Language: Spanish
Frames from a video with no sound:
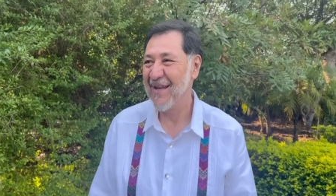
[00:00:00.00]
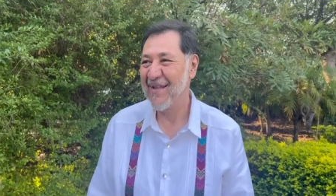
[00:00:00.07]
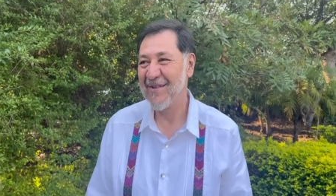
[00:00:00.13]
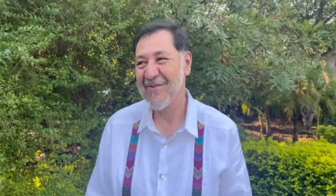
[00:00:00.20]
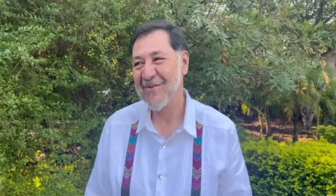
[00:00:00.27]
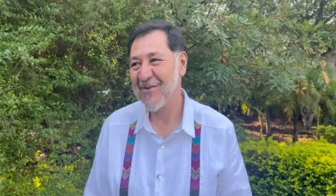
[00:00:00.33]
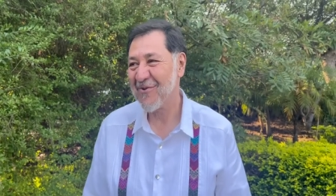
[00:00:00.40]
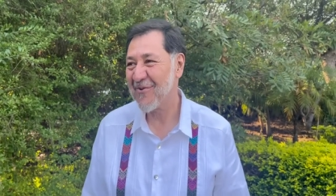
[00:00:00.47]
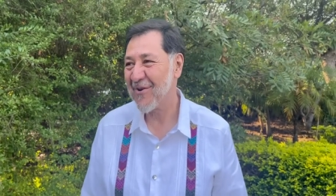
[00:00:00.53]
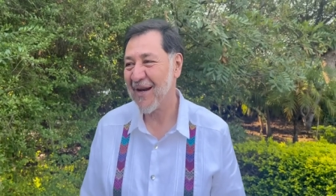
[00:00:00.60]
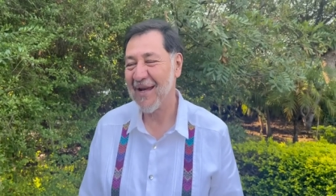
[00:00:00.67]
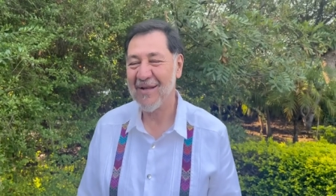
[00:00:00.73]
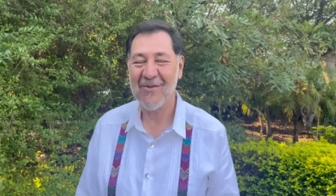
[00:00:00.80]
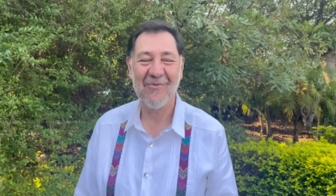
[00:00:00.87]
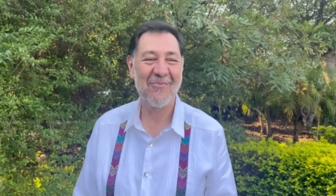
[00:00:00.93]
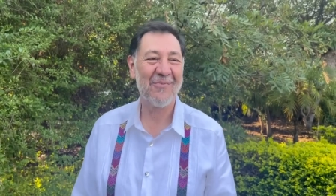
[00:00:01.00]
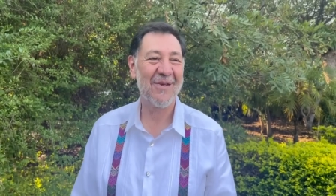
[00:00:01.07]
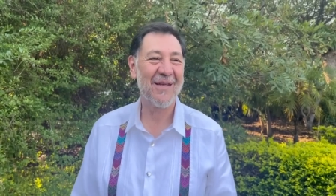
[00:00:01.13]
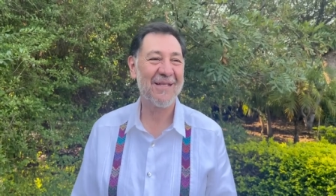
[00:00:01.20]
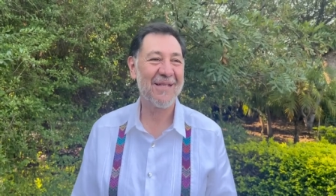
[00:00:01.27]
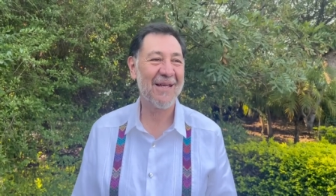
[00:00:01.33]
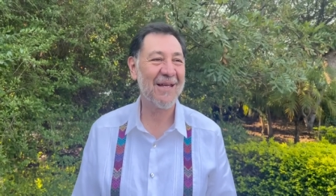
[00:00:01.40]
No es correcto, hombre.
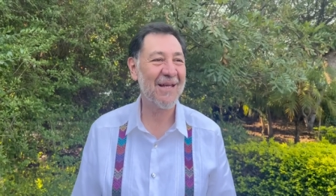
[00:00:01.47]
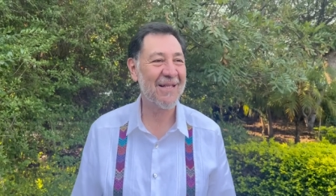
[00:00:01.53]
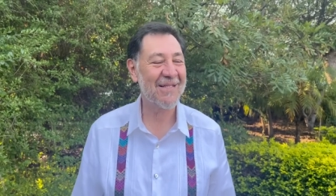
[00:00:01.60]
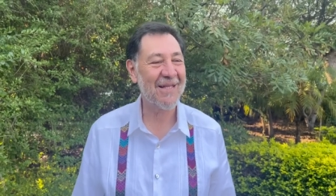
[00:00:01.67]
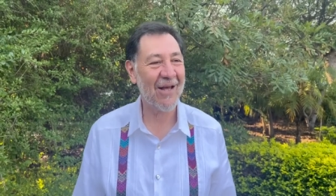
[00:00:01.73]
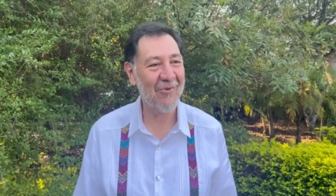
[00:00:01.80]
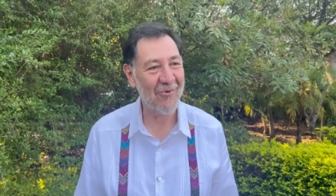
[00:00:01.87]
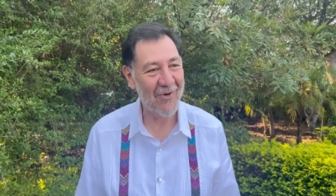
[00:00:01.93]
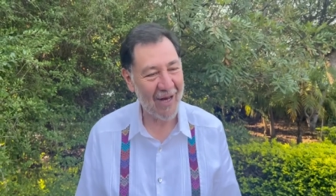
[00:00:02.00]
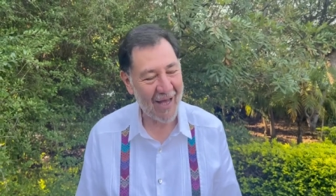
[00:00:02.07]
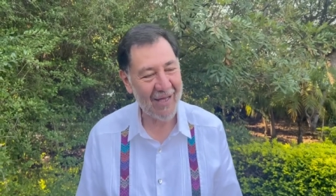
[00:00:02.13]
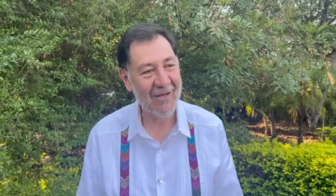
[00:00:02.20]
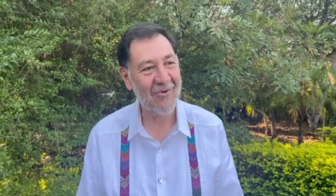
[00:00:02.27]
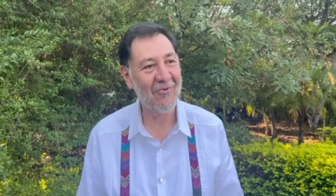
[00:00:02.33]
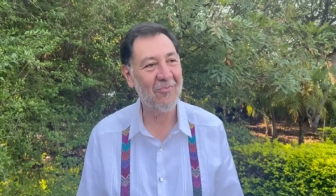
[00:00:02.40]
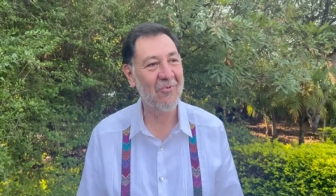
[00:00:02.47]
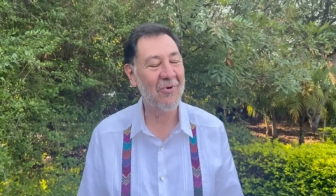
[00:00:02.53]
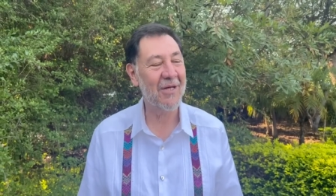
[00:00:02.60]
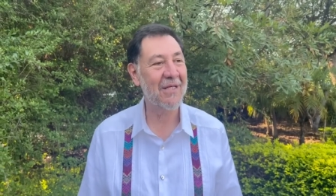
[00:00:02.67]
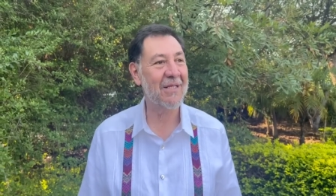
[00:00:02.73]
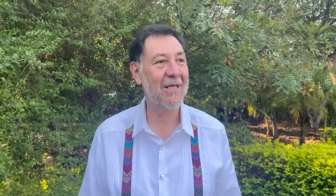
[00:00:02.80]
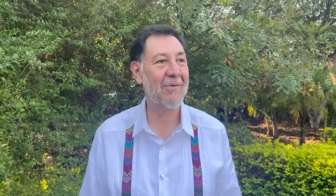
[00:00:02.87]
Está el Estado laico por
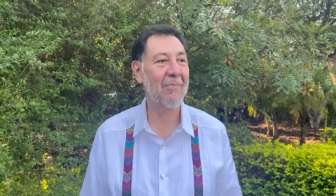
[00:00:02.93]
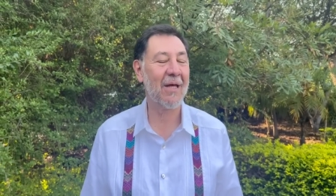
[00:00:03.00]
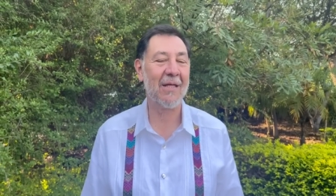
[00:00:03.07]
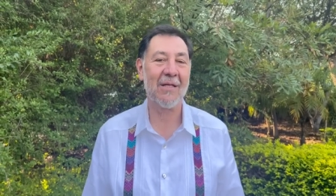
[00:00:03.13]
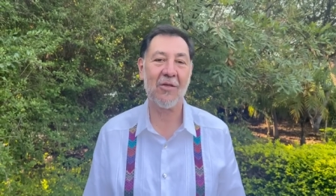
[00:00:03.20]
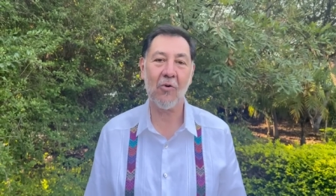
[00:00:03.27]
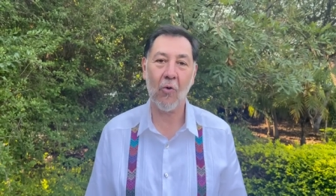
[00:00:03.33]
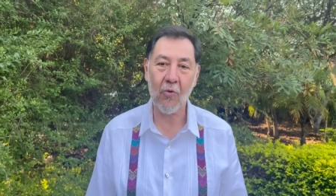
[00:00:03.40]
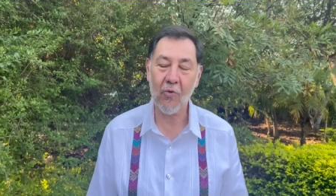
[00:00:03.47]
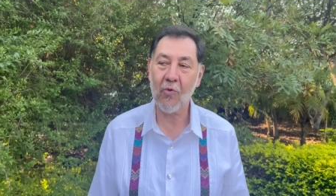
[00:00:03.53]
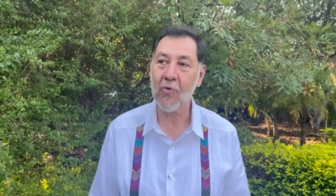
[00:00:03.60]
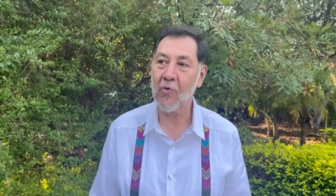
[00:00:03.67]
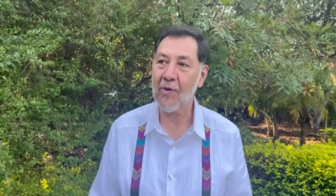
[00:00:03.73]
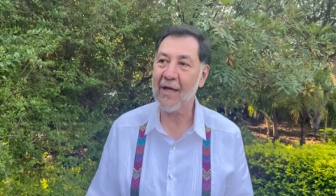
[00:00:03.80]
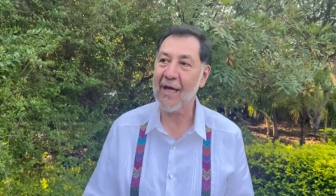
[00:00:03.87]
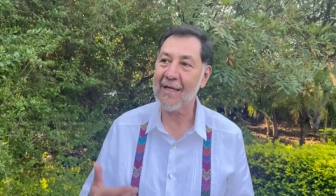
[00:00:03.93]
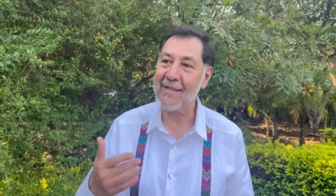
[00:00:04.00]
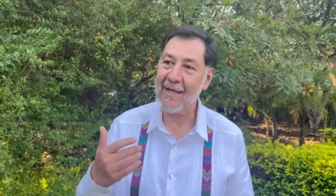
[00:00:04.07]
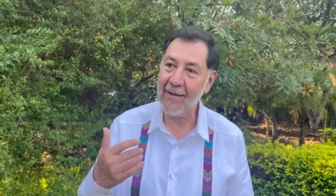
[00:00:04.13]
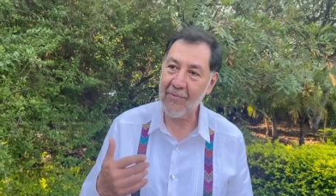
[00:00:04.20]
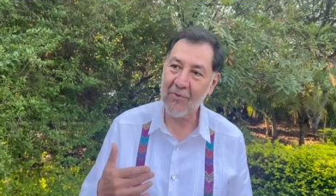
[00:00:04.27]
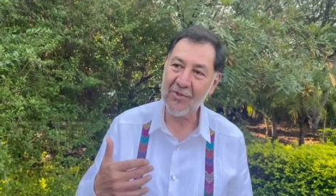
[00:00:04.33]
encima de todo. Lo que
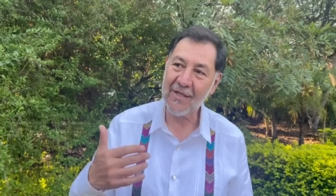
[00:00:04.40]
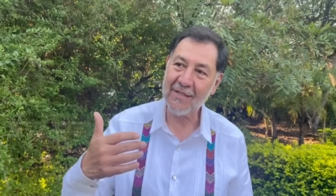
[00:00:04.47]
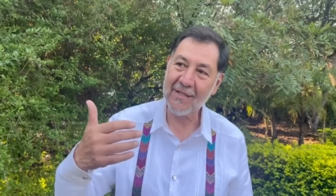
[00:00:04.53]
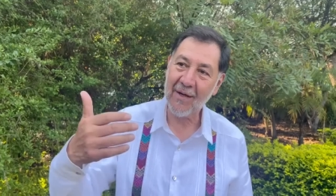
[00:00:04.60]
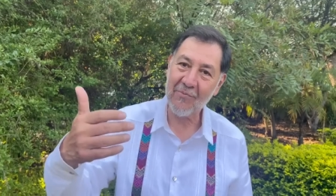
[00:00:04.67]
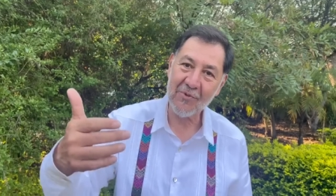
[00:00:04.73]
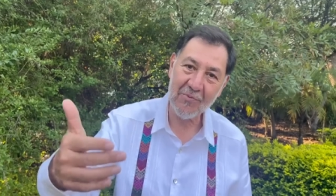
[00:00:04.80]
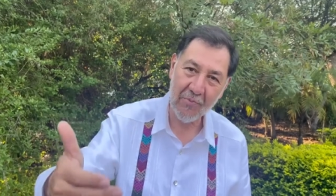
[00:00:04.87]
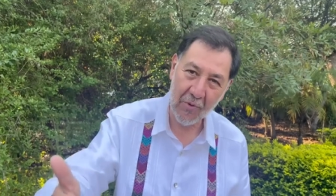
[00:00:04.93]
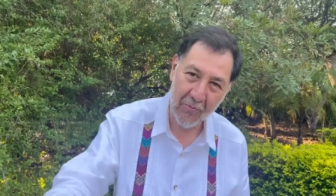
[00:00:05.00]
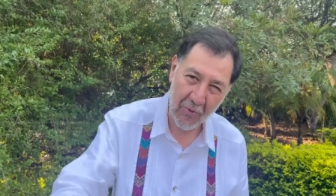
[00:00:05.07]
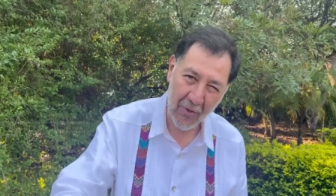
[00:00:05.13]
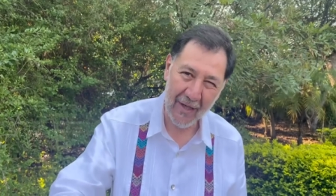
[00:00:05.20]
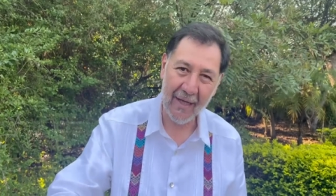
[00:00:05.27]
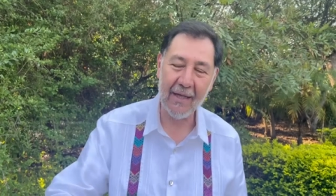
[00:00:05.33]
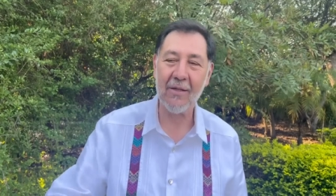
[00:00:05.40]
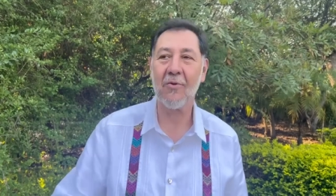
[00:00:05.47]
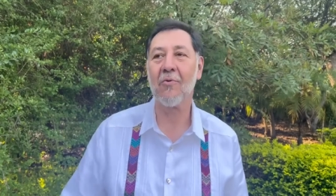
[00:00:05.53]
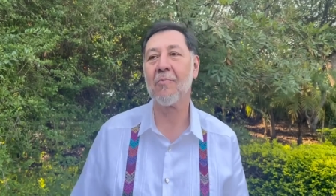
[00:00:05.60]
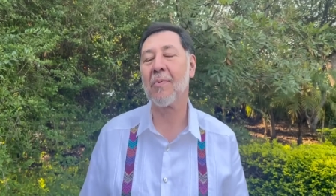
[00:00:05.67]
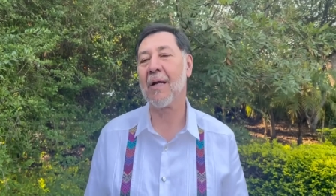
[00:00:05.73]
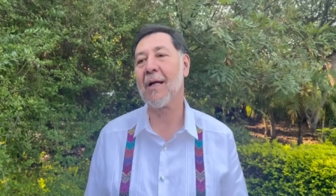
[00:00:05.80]
hacemos estamos
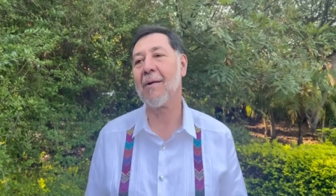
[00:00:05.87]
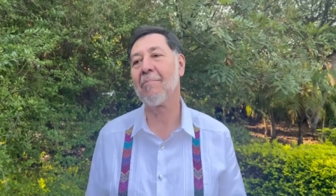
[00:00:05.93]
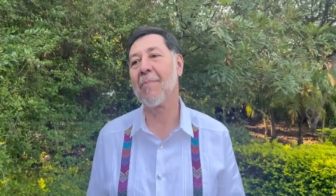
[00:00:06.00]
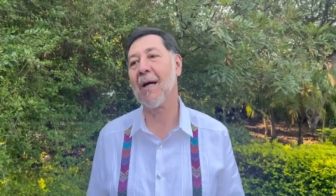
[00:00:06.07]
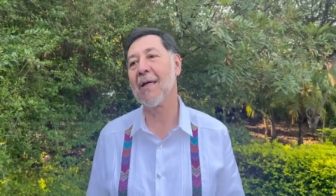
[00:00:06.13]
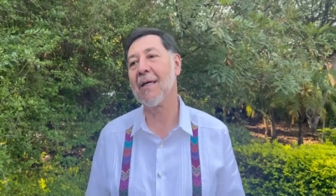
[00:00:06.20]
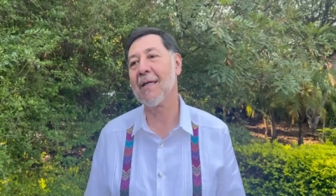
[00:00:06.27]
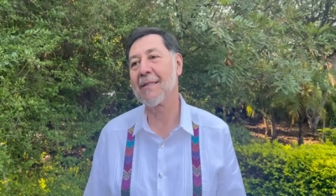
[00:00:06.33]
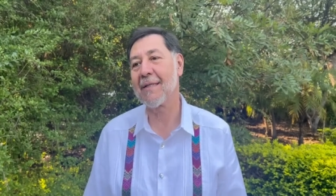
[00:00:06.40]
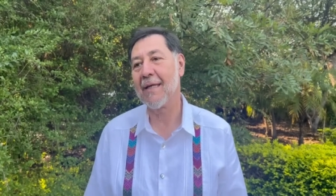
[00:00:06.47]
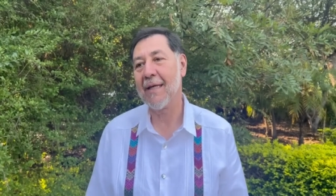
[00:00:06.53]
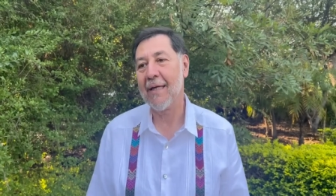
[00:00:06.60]
proponiendo para el país